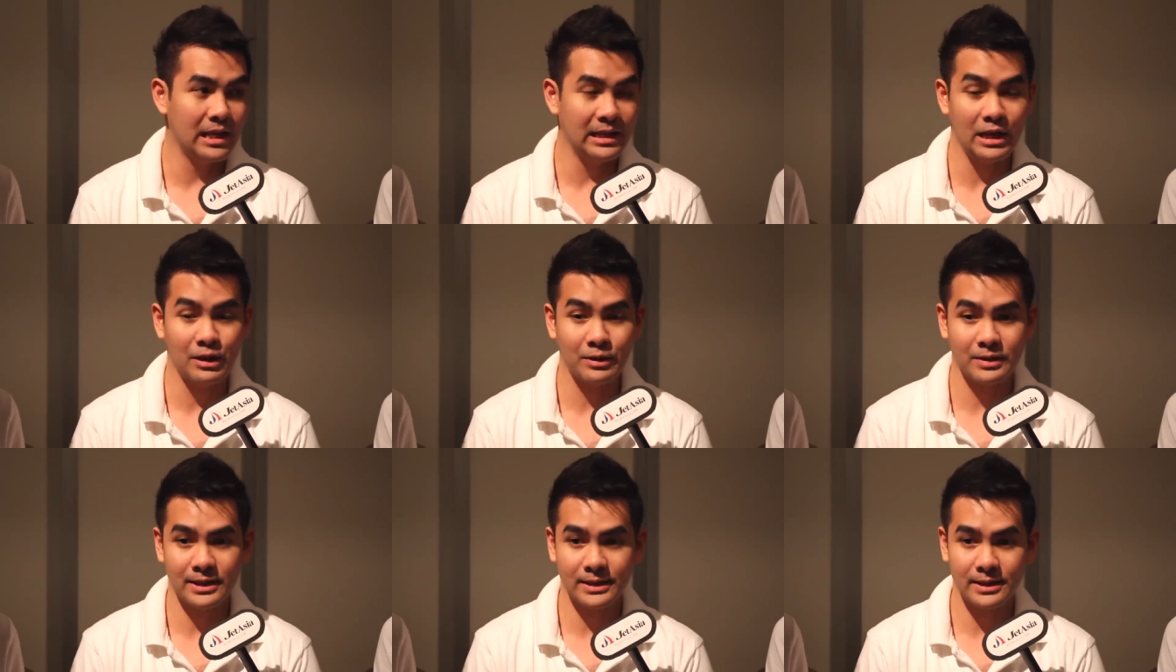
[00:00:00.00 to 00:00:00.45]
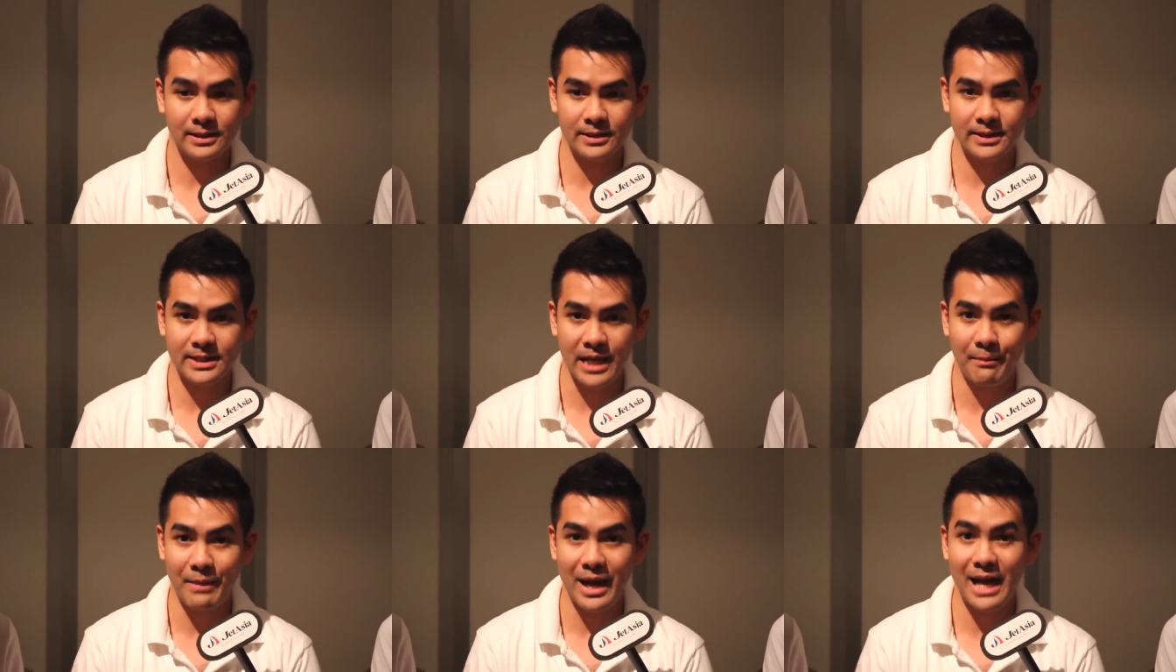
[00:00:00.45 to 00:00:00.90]
เราจะ
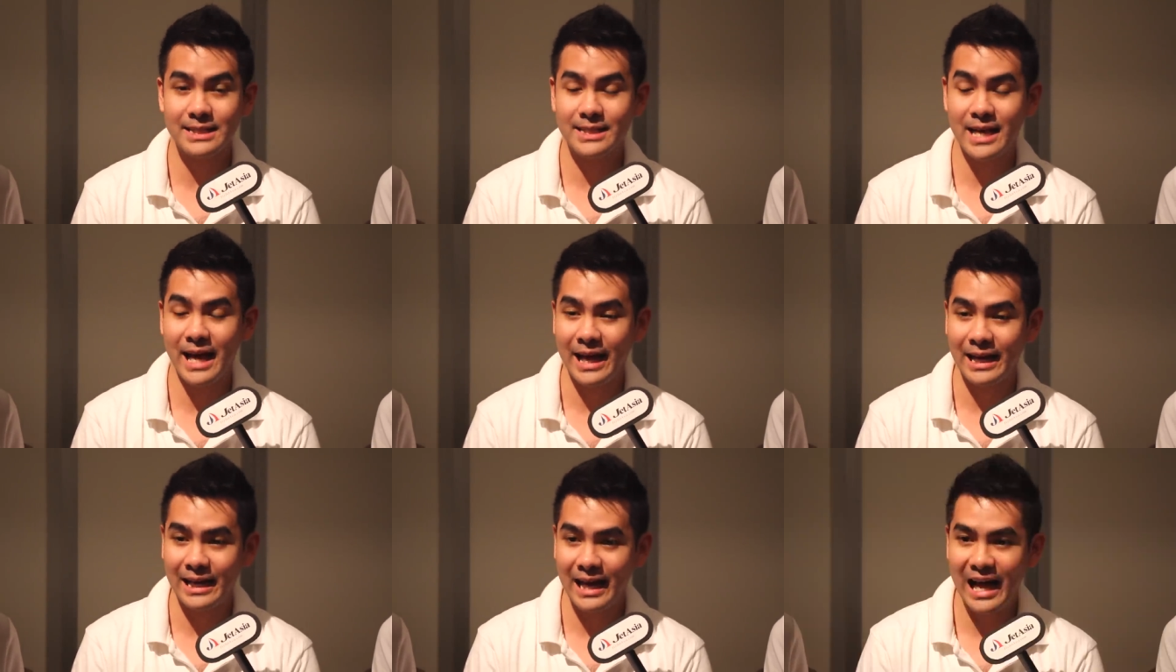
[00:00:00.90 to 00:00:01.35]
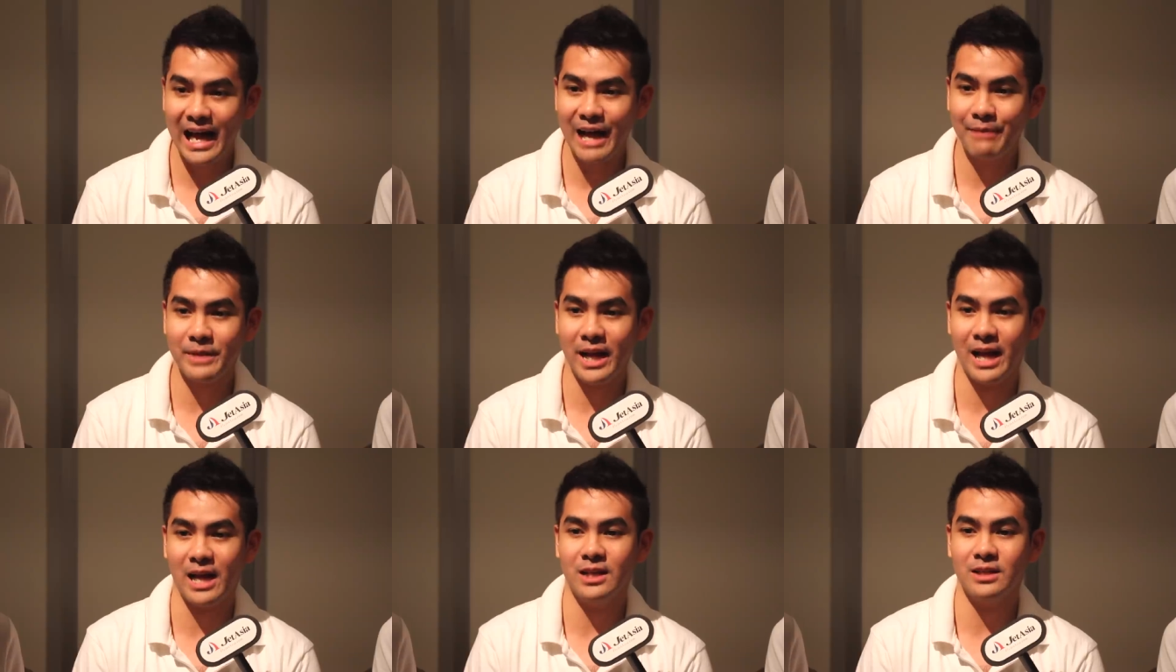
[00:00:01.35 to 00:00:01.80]
สามารถใช้ล่าม
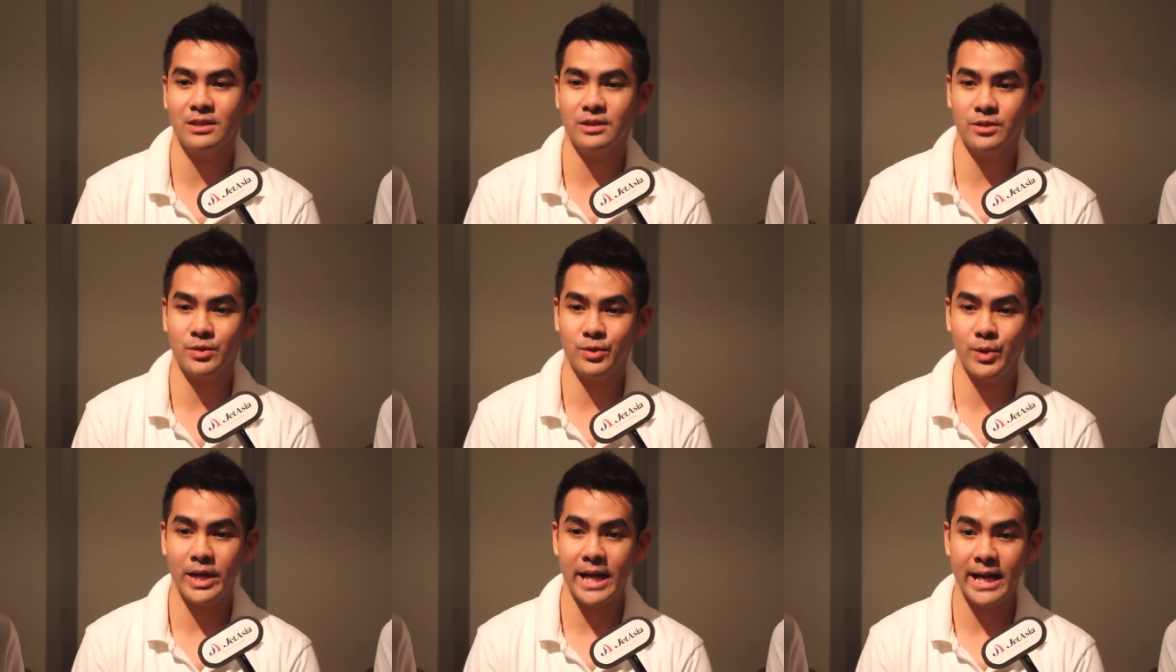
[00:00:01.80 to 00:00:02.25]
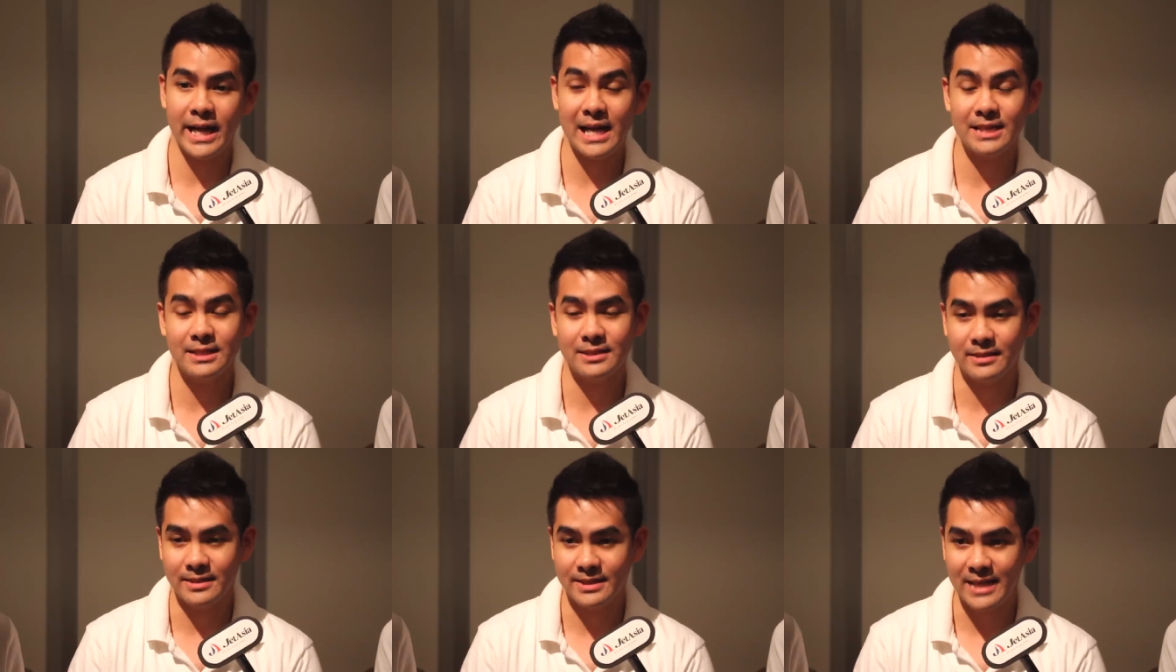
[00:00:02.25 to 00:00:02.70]
เนี่ยช่วยในการ
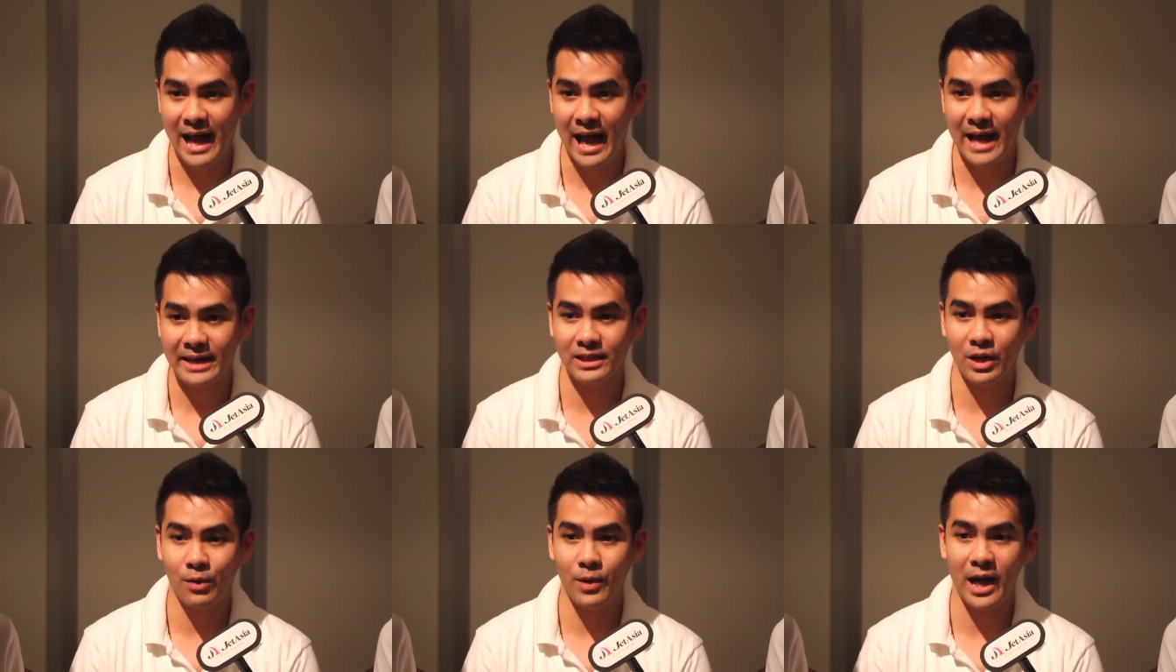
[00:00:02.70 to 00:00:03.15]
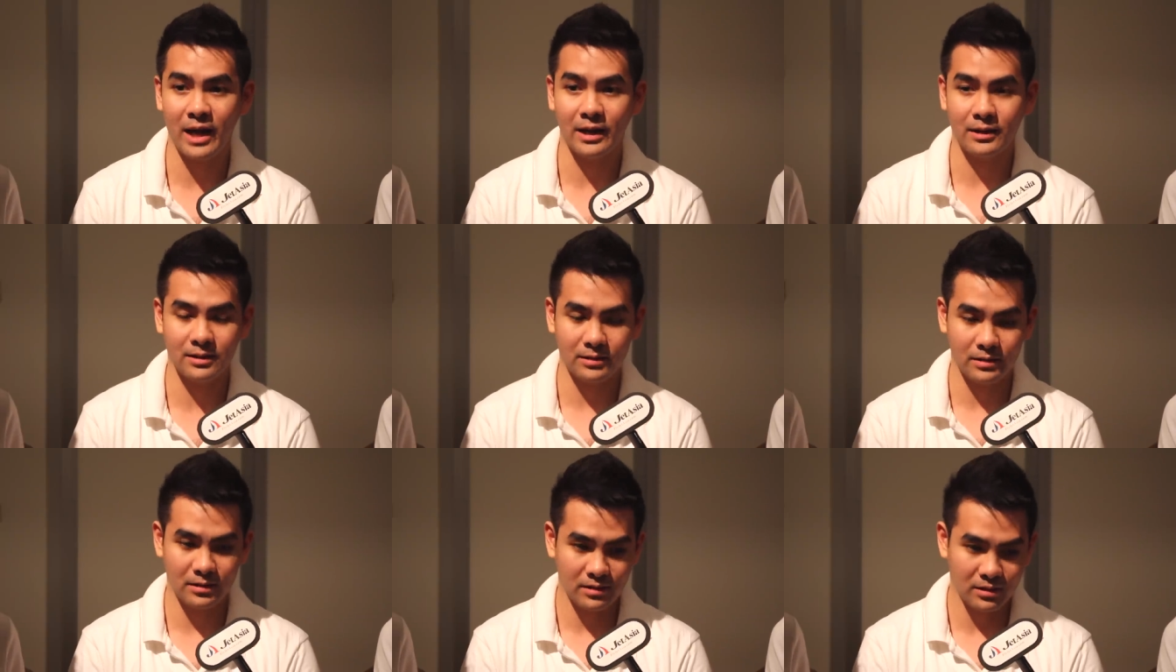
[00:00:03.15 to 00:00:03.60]
สื่อสารระหว่าง
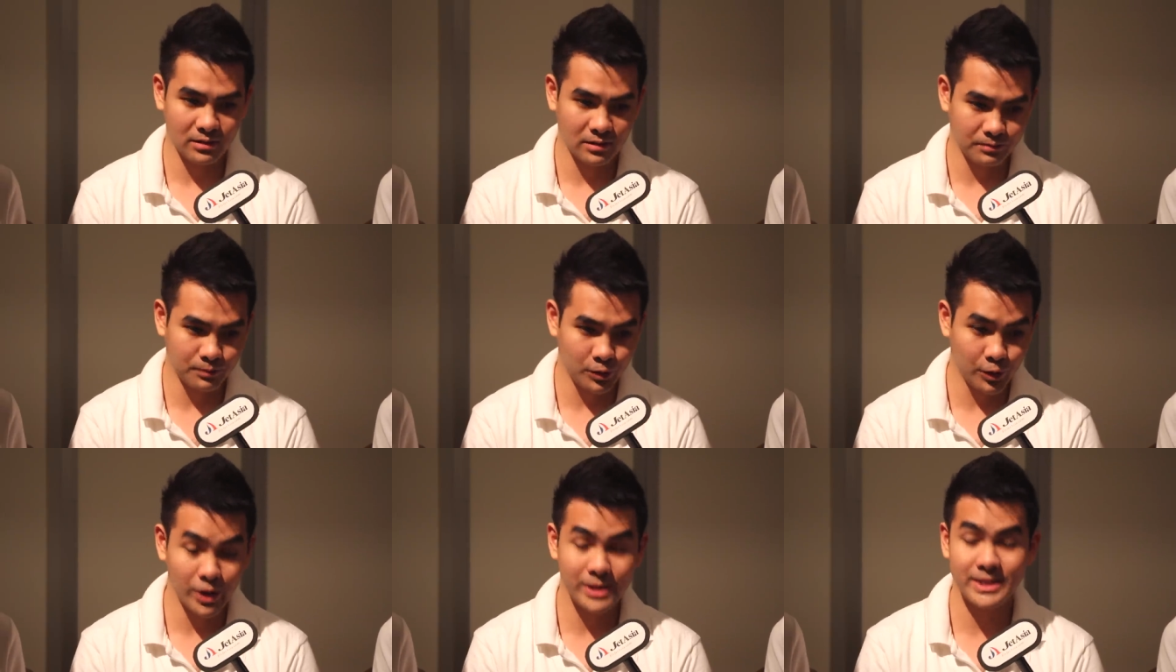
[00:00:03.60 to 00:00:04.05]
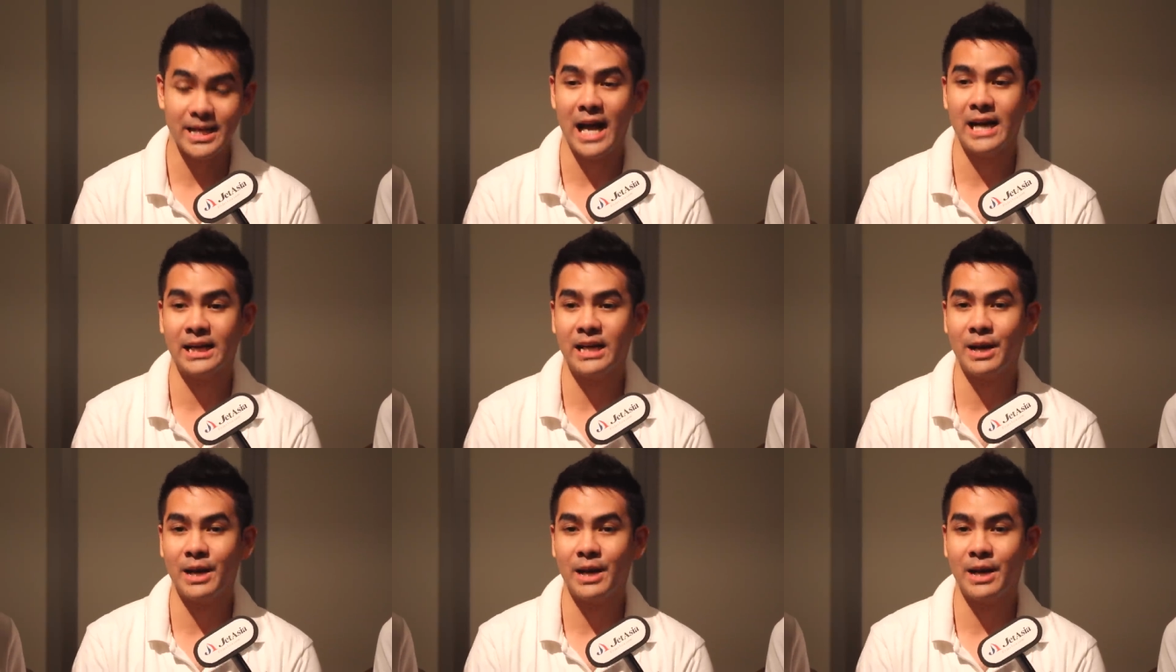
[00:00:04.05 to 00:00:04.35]
ผู้โดยสาร